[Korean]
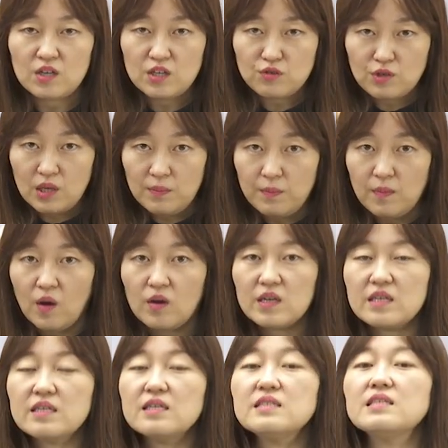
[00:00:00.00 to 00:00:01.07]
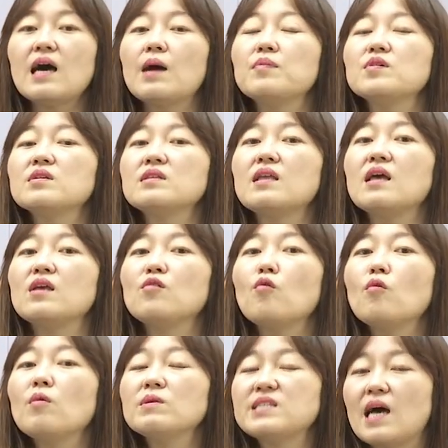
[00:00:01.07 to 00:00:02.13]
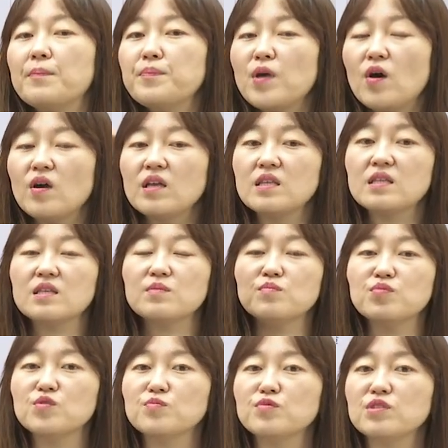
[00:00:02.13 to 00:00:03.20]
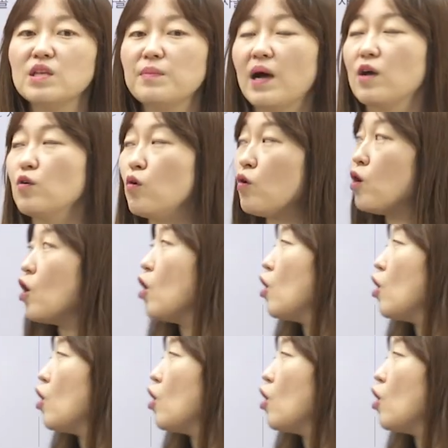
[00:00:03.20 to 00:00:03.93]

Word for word: 이 뒷머리를 잡을 때 요 잡혀 있는 부분이 바로